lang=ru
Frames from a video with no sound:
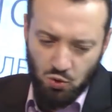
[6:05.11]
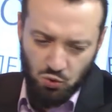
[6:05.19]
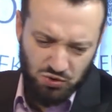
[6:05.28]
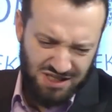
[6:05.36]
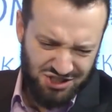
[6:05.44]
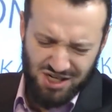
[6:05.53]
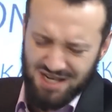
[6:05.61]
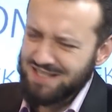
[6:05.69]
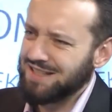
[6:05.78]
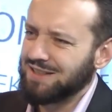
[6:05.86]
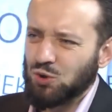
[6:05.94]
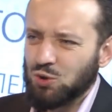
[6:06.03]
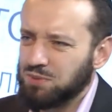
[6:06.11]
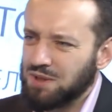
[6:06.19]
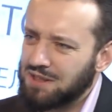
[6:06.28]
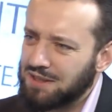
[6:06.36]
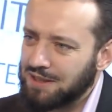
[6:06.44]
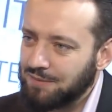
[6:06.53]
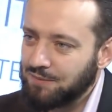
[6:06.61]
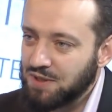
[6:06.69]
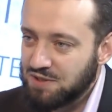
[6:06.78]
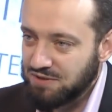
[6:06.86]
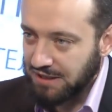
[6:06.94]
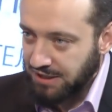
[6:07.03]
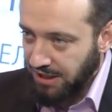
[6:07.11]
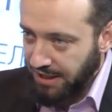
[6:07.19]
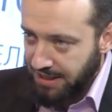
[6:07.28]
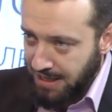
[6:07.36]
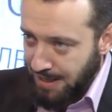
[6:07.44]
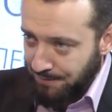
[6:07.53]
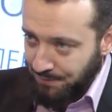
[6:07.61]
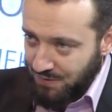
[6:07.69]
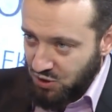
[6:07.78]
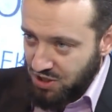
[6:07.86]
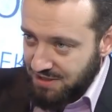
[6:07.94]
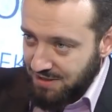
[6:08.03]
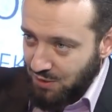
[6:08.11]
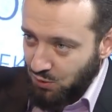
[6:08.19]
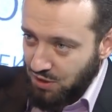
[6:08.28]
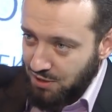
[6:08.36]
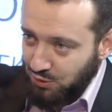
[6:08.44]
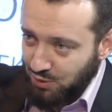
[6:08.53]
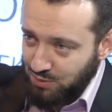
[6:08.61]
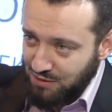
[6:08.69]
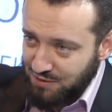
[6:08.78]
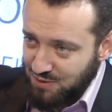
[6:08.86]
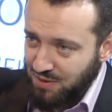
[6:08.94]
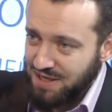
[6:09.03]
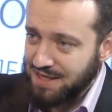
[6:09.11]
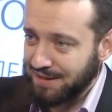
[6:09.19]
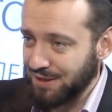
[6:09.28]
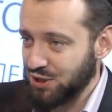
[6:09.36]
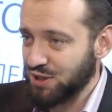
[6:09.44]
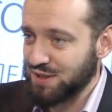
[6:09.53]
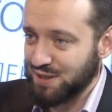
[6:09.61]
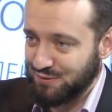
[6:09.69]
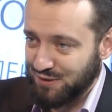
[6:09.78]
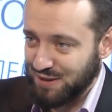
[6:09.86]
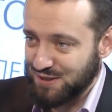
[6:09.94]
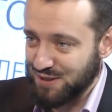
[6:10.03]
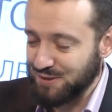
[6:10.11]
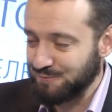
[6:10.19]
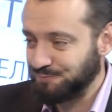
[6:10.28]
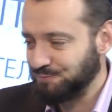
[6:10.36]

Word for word: У нас железная дорога плохая. Действительно, колея железной дороги, которая была в Испании, отличалась от Франции.